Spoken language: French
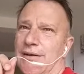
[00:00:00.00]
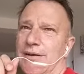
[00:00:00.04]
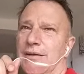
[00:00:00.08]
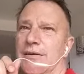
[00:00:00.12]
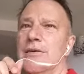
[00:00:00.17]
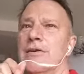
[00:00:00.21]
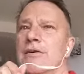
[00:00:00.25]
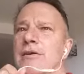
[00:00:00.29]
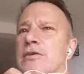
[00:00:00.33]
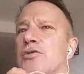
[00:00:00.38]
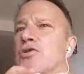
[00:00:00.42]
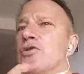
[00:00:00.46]

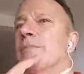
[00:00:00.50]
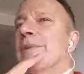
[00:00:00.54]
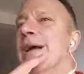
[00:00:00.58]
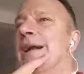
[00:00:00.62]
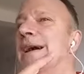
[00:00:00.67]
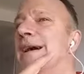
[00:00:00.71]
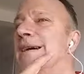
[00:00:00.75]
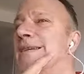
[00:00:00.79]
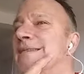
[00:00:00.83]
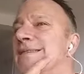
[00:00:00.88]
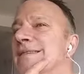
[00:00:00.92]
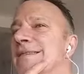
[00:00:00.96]
Euh, je suis
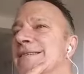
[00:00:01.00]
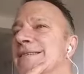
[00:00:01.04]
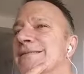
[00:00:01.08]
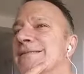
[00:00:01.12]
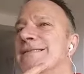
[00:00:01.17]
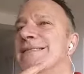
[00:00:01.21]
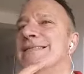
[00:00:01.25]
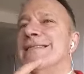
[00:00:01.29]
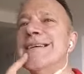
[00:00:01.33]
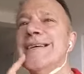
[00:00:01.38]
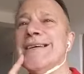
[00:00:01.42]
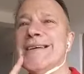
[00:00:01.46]
mal rasé,
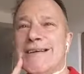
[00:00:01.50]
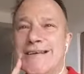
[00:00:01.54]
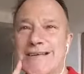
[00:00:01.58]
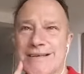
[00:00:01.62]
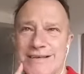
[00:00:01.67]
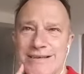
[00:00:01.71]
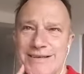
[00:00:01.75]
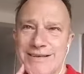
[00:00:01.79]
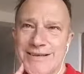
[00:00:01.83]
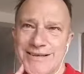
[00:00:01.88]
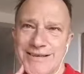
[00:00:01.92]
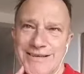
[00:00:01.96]
je sais.
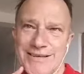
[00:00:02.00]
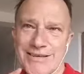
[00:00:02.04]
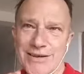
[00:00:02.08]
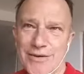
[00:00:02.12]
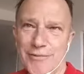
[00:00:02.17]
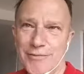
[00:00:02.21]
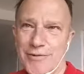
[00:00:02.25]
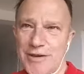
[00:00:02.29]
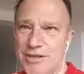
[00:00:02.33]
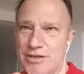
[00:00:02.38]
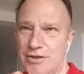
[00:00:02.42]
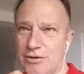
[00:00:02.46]

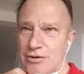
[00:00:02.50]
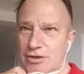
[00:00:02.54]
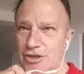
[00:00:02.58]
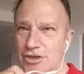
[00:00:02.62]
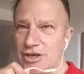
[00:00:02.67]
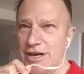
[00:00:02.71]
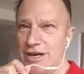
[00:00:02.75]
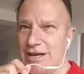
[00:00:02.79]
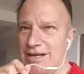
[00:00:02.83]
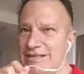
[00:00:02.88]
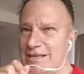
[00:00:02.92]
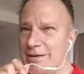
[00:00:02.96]
En fait,
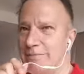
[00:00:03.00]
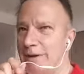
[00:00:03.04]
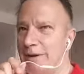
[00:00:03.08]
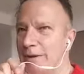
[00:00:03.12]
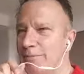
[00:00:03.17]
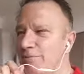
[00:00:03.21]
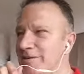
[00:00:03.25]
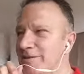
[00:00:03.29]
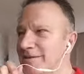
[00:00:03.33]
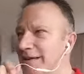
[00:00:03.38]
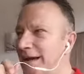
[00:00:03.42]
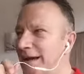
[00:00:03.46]
j'ai laissé
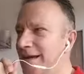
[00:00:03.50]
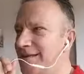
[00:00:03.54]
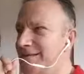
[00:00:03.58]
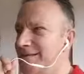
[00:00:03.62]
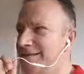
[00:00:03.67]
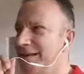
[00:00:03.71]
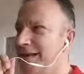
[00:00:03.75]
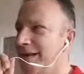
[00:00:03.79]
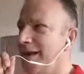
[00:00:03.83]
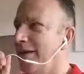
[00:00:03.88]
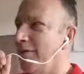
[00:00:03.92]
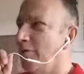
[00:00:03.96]
ma mousse à
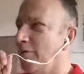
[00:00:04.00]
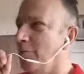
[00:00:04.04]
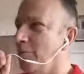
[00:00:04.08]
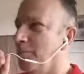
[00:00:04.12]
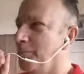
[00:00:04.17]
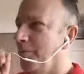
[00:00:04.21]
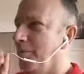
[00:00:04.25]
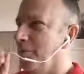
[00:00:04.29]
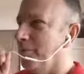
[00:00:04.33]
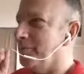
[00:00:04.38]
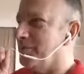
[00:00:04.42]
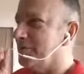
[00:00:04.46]
raser à
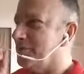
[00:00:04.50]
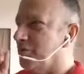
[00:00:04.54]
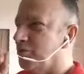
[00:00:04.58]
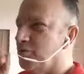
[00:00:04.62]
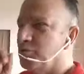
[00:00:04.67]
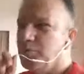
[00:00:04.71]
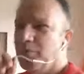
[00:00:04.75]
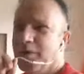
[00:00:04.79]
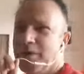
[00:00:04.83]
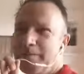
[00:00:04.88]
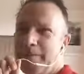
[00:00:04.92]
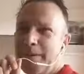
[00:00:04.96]
l'aéroport parce que
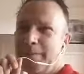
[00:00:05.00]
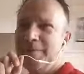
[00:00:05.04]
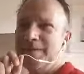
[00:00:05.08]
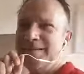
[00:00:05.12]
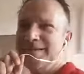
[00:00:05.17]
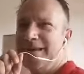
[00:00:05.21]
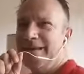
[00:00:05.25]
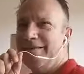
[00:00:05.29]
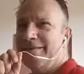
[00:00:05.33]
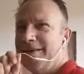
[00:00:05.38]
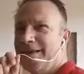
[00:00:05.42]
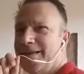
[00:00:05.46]
je ne pouvais pas
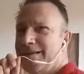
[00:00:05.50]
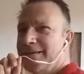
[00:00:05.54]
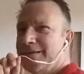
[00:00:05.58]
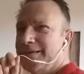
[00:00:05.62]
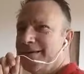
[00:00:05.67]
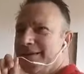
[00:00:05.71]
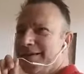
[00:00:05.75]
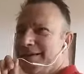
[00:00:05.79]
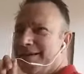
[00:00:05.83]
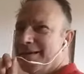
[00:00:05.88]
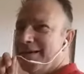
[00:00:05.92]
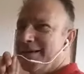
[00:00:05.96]
passer
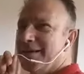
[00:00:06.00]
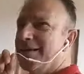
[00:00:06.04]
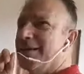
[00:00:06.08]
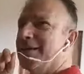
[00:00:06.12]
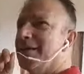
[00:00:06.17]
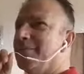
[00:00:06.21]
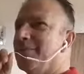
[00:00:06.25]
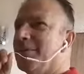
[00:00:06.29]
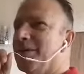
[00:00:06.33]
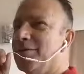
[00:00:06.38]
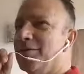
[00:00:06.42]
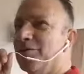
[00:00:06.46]
avec.
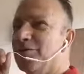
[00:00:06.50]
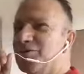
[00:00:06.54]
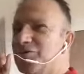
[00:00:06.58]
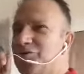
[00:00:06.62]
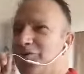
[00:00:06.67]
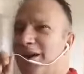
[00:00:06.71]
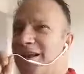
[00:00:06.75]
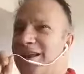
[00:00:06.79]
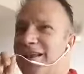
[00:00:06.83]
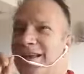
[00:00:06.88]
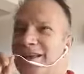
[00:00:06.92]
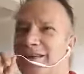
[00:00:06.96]
Et maintenant, je
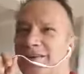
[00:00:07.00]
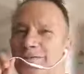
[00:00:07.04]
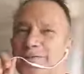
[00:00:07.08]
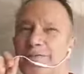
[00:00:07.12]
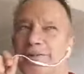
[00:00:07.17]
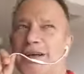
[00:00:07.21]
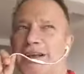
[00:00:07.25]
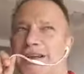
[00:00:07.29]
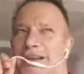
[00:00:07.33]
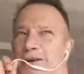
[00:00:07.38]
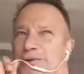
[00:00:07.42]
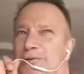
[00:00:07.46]
dois aller
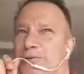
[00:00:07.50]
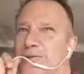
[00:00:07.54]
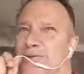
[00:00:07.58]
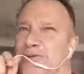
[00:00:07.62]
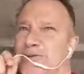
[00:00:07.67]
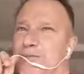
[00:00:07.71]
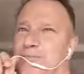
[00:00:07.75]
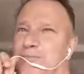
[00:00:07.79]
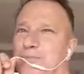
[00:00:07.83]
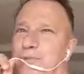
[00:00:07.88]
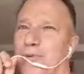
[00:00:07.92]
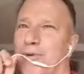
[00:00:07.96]
faire les
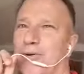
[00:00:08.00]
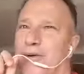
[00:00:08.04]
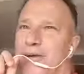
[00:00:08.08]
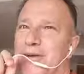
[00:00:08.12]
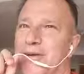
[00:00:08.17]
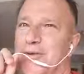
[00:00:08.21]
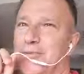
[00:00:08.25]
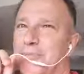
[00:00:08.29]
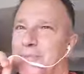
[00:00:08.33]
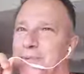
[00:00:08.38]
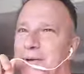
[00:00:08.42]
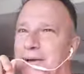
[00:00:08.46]
courses pour en
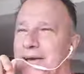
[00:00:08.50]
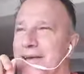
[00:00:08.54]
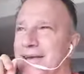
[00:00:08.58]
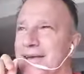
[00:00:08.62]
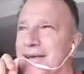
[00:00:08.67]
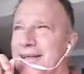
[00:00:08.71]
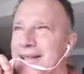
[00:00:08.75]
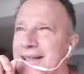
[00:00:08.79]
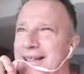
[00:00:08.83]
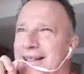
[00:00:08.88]
récupérer.